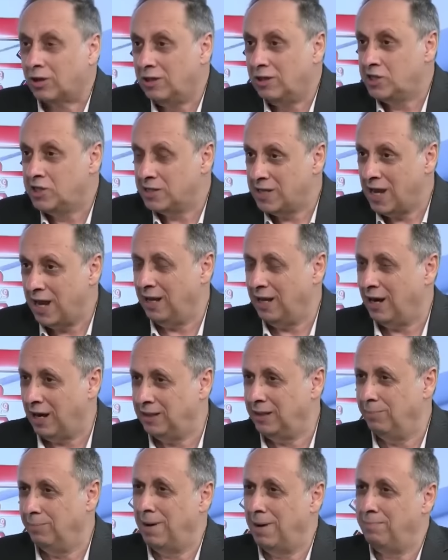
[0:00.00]
الجزائر
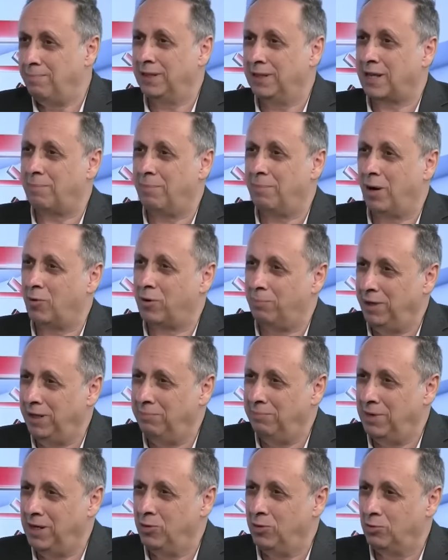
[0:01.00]
هذه ما بين
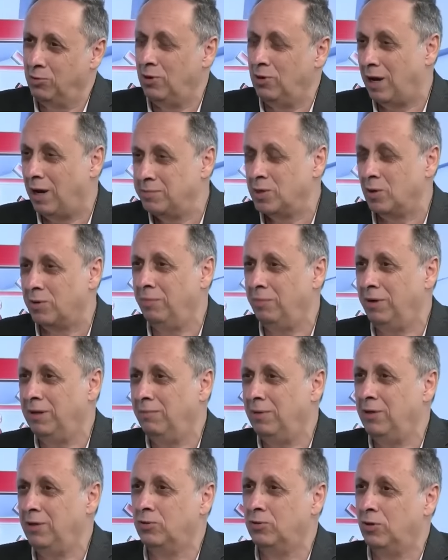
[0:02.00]
44 مليون ولا 45
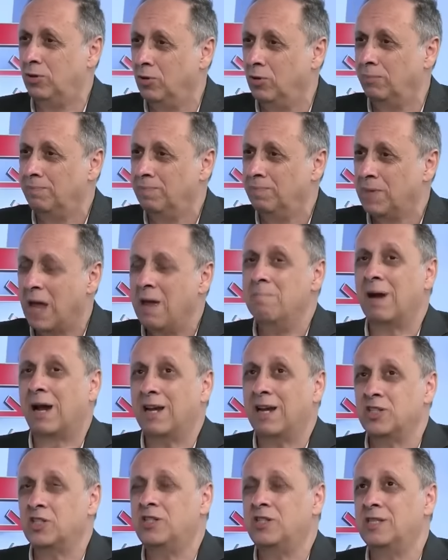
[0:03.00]
مليون اليوم ما
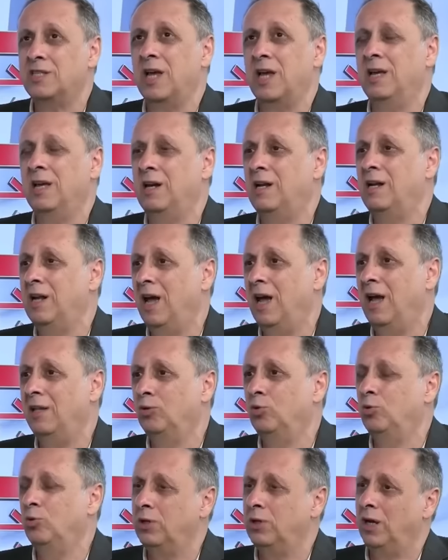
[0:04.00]
كانش جزائري اللي
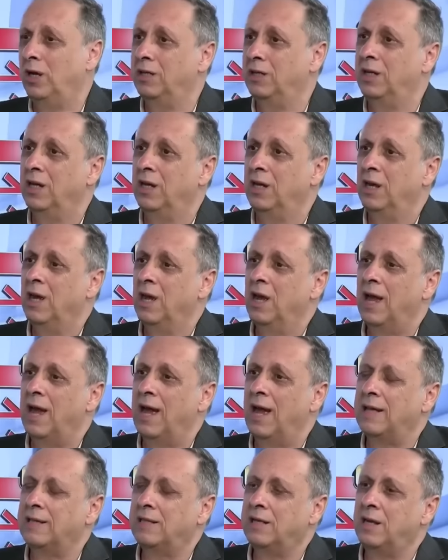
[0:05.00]
عنده يعني
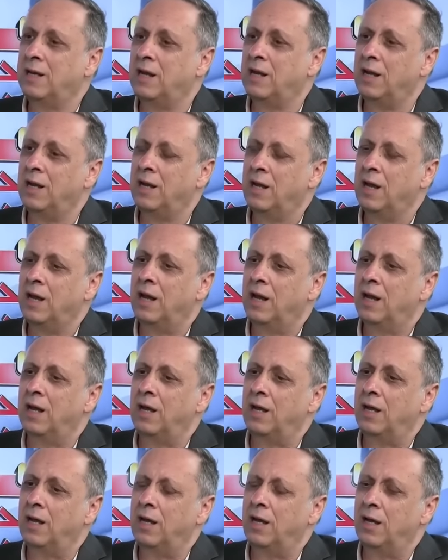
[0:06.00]
هذا
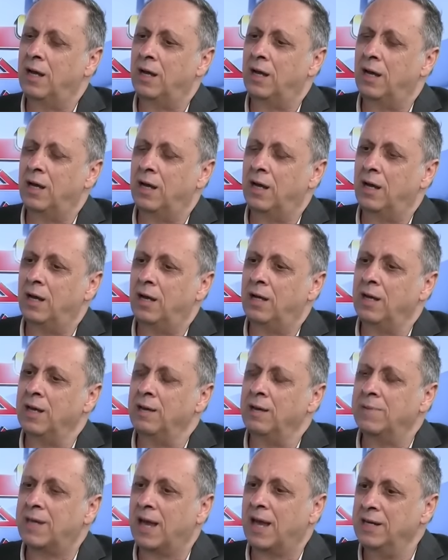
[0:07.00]
آه،
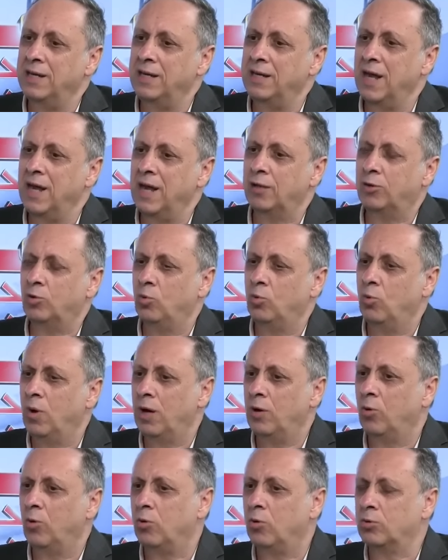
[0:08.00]
الامكانيات
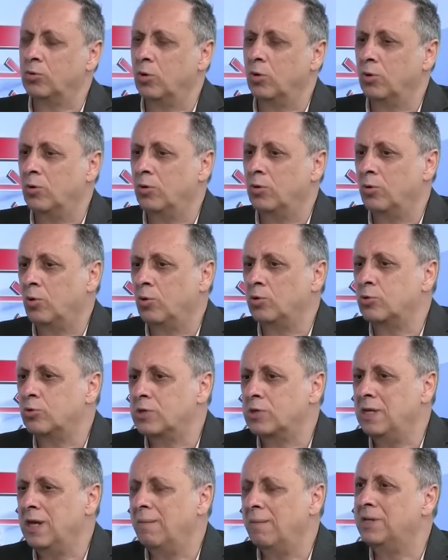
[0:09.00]

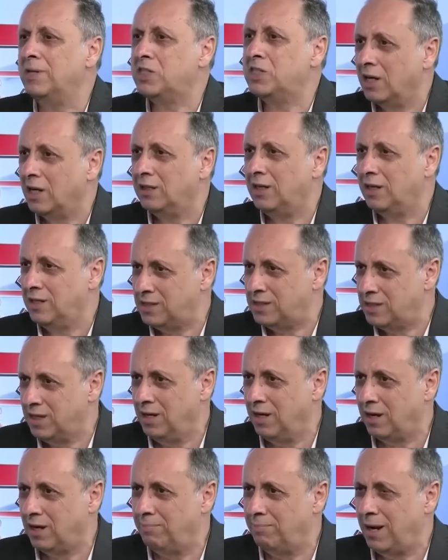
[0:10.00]
والخصوصيه باش يقدر
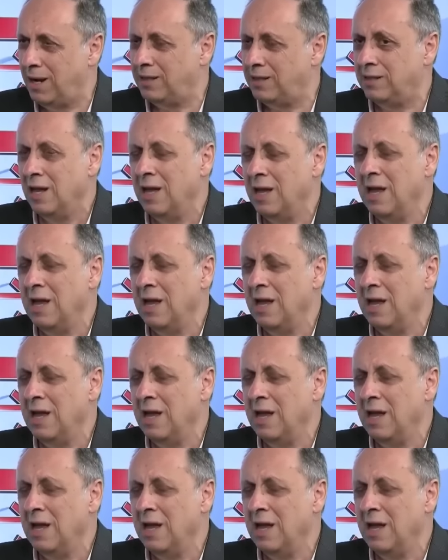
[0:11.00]
يسير البلد